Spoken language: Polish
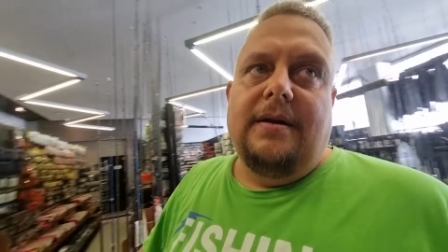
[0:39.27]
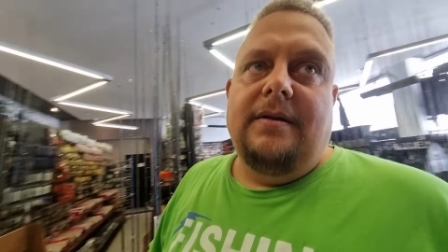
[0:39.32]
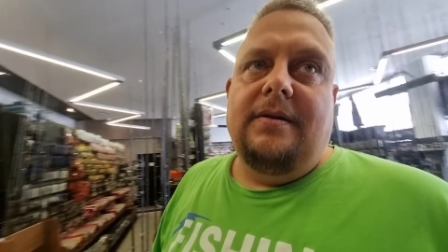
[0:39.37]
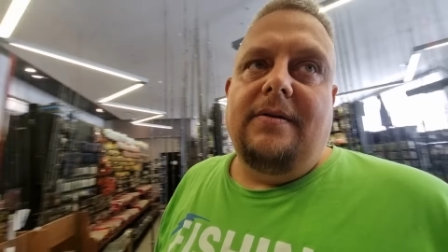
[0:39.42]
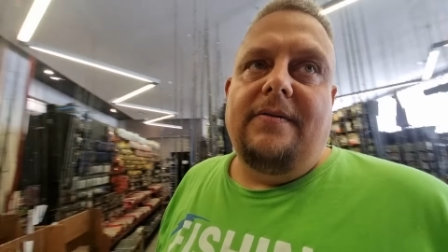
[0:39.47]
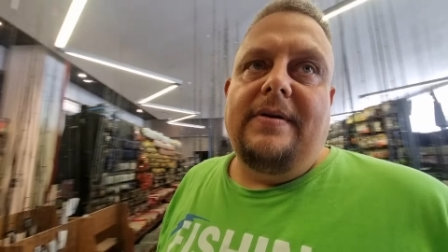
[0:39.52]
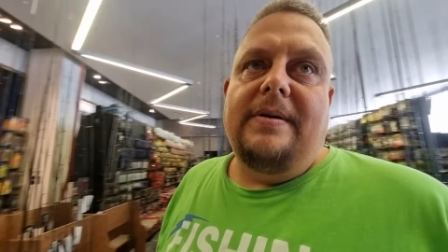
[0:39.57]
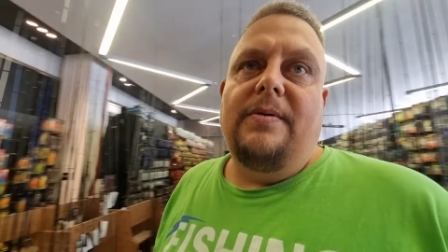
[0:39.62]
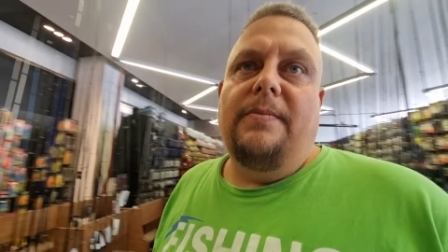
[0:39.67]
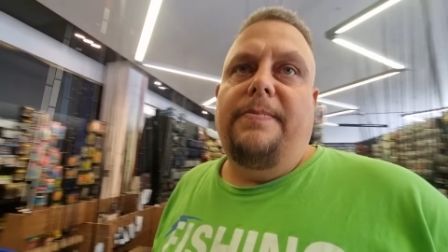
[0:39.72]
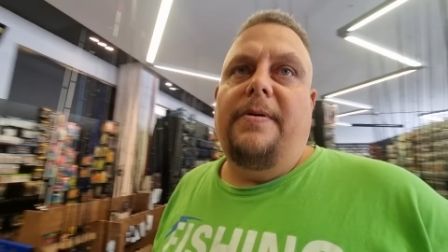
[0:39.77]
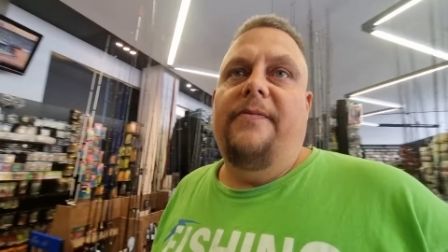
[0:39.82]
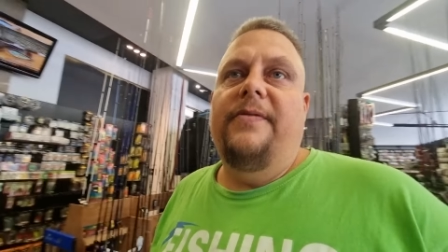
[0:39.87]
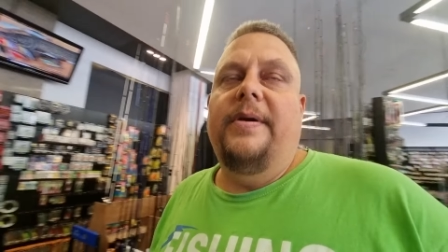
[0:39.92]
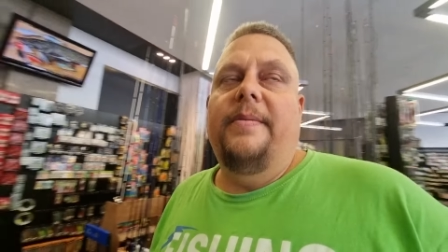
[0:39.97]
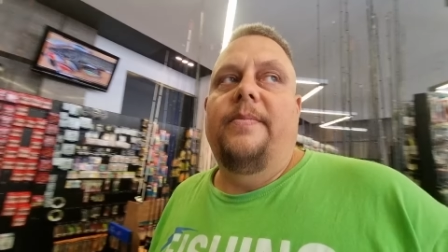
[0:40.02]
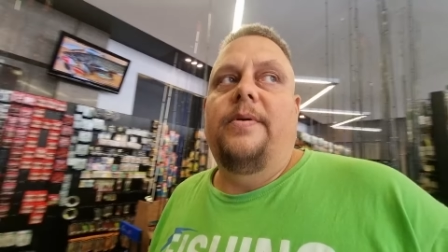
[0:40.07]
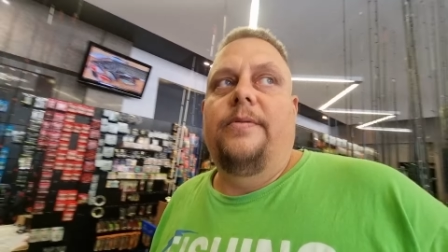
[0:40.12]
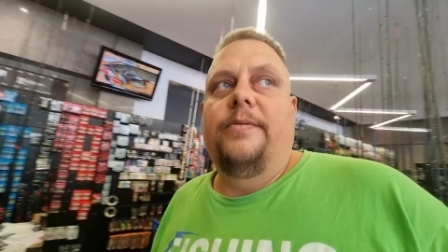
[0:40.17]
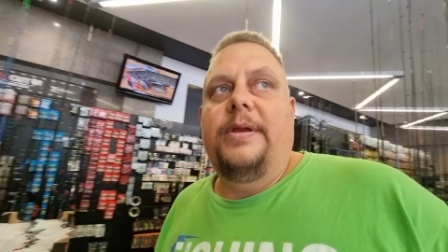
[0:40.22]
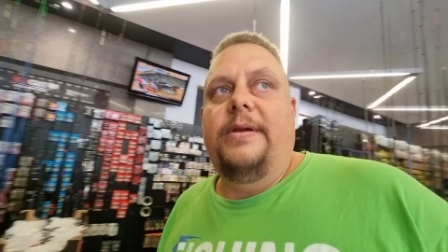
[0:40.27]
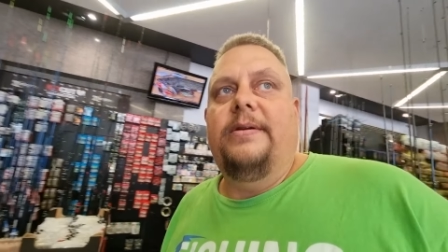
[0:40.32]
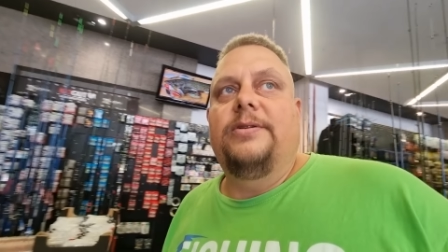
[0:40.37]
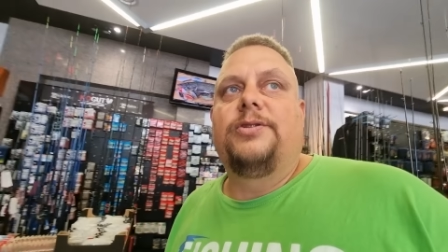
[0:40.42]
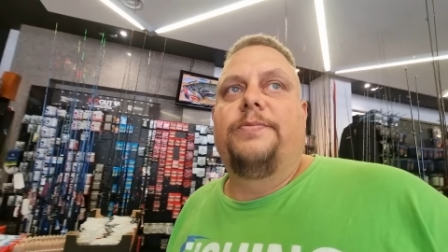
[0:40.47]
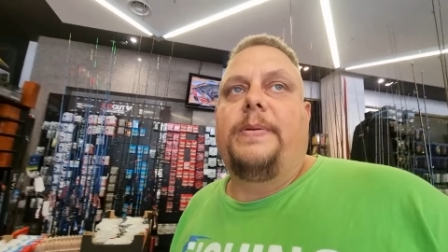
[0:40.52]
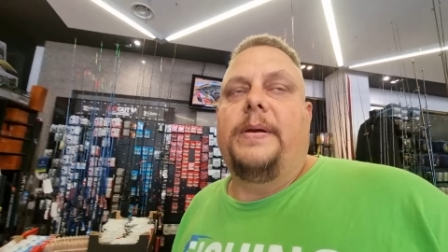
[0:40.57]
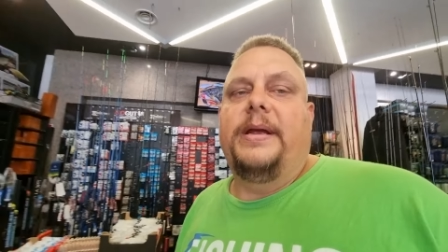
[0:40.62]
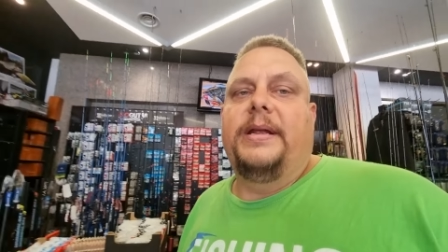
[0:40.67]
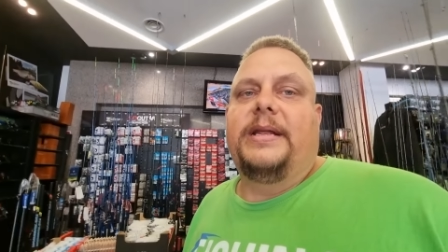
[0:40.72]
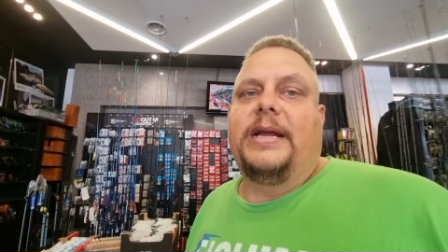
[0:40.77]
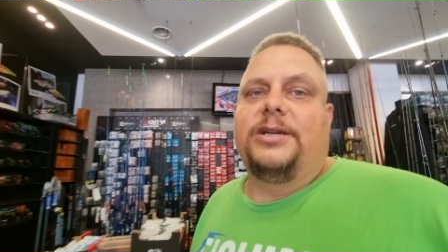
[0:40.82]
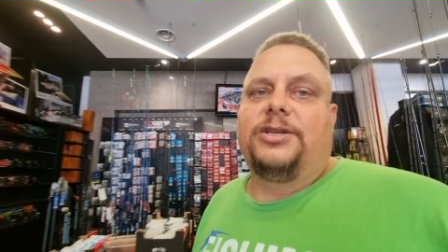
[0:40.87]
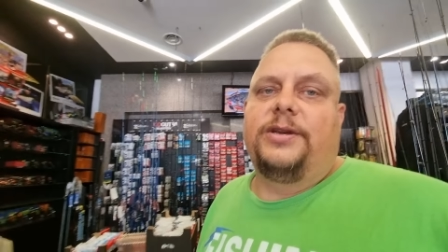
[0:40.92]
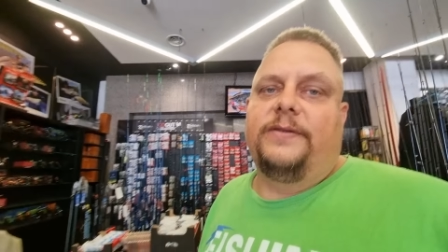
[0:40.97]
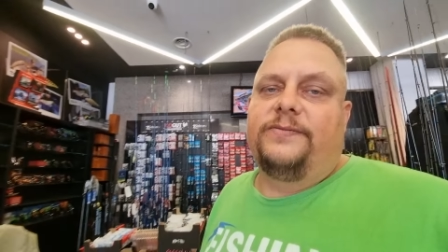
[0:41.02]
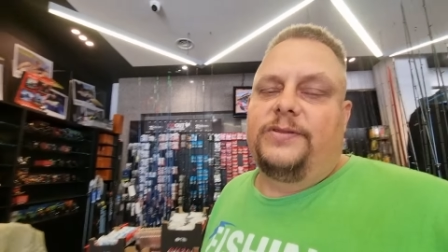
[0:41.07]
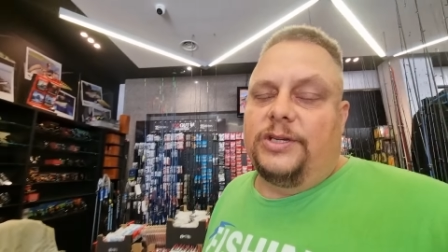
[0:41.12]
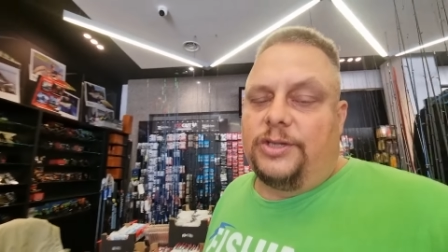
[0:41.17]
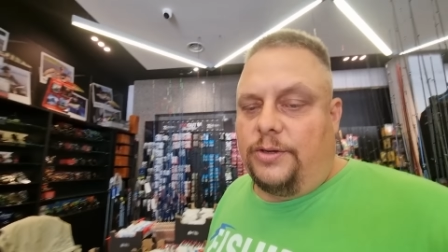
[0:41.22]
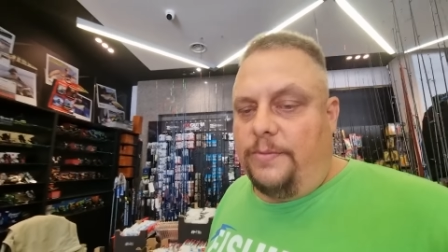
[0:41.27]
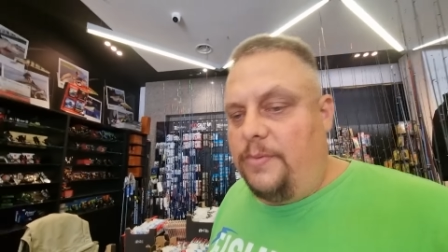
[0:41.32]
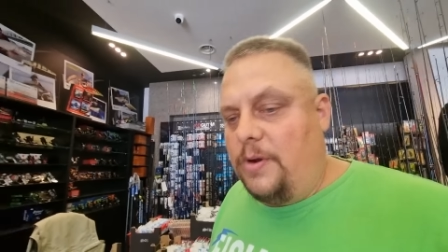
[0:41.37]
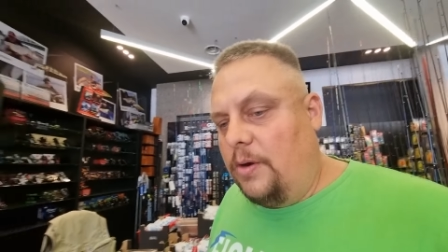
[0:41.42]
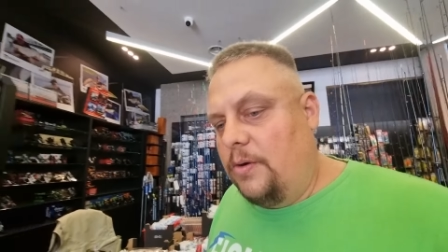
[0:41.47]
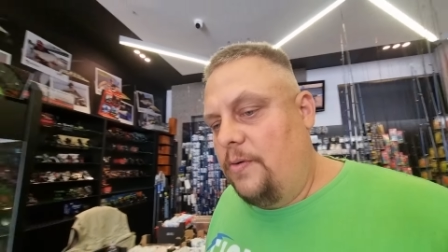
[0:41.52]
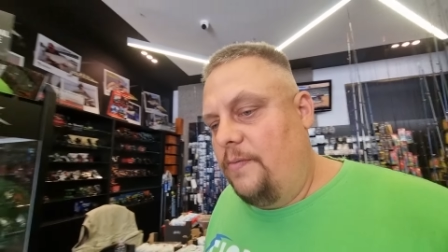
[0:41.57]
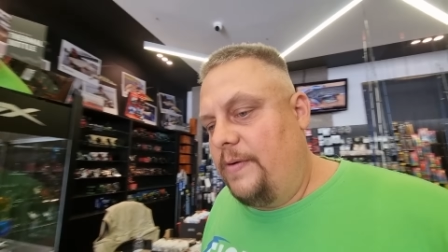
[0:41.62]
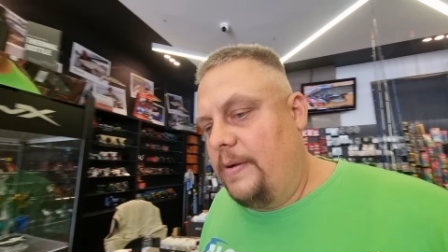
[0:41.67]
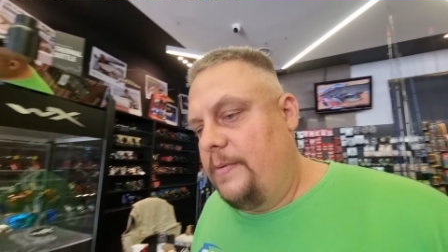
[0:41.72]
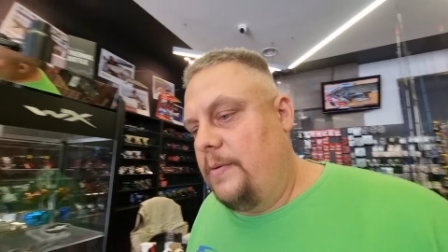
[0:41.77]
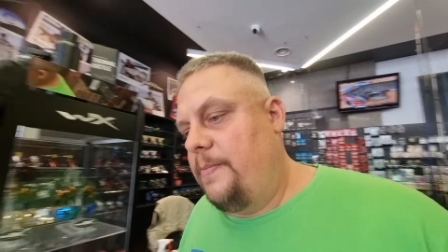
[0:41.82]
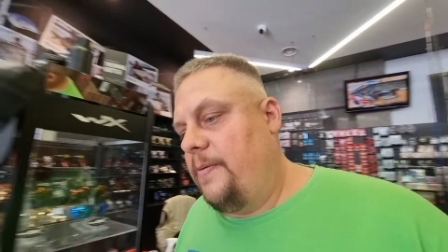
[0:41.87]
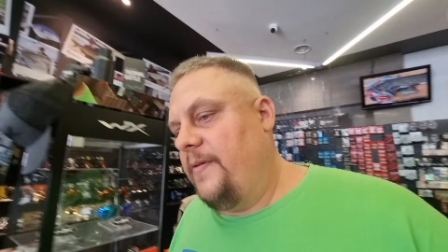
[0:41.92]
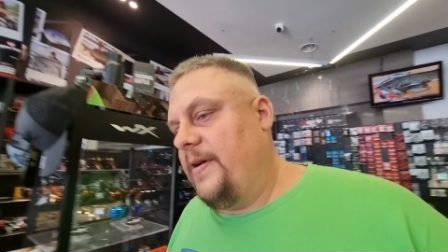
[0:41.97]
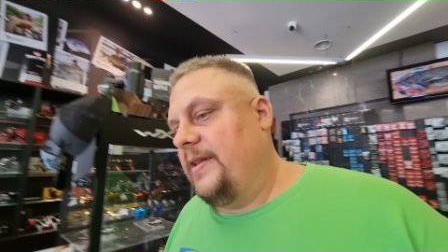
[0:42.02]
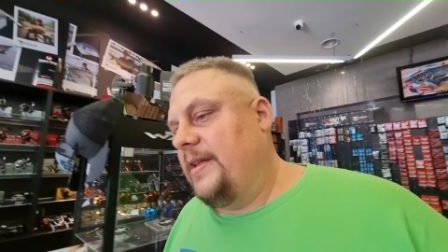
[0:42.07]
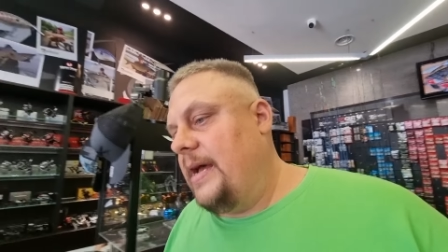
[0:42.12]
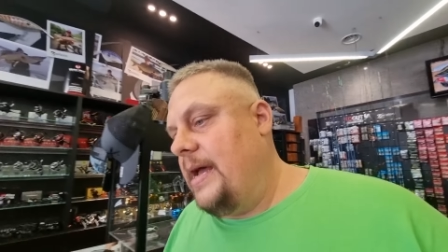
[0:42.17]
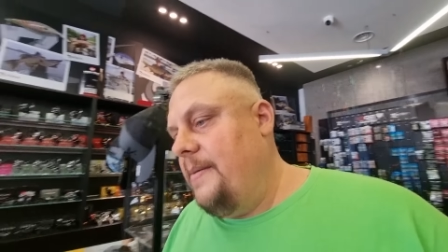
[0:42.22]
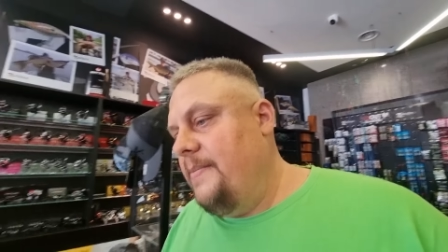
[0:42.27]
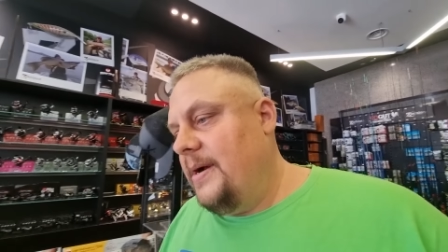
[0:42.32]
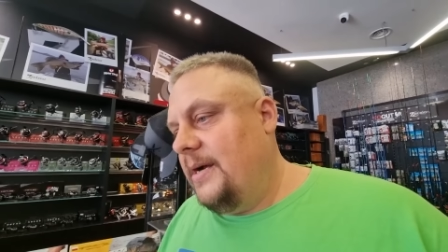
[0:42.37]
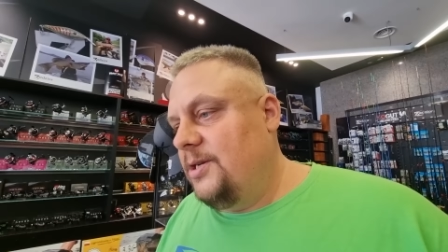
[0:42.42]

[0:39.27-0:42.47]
to wam opowiem, bo nie wiem, czy pamiętacie, w zeszłym roku wam opowiadałem,